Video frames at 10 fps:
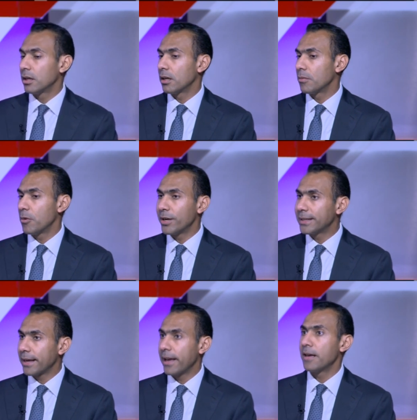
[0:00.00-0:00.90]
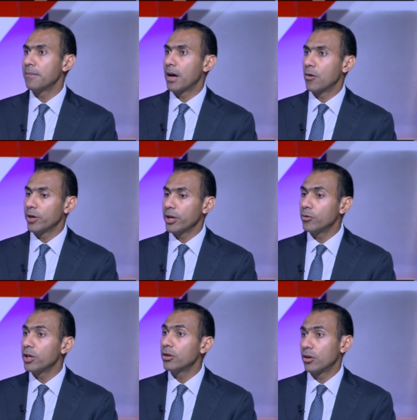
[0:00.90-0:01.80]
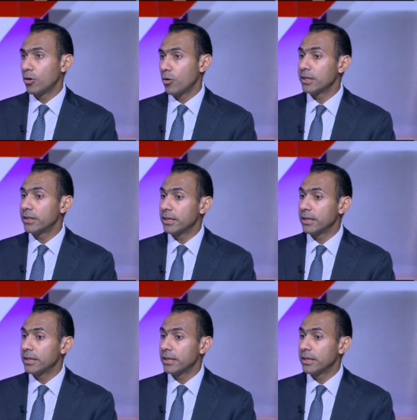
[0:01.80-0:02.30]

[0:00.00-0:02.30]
مواد خام او غيره يقدر ان هو